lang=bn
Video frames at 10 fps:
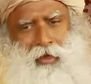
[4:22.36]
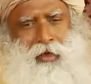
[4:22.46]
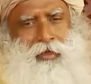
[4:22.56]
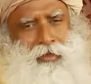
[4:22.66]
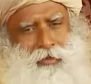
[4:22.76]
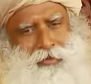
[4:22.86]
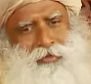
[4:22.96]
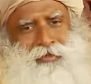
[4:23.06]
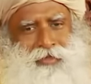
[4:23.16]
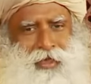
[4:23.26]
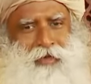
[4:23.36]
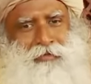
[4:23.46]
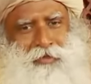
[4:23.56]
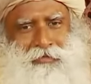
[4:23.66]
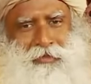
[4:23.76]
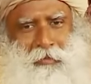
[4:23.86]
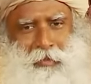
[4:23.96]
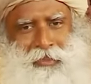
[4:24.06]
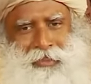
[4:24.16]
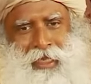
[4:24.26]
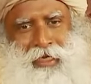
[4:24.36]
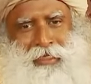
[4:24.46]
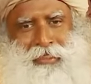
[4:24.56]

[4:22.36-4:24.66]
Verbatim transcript: বাকিদের জীবনে আলাদা আলাদা ক্ষেত্রে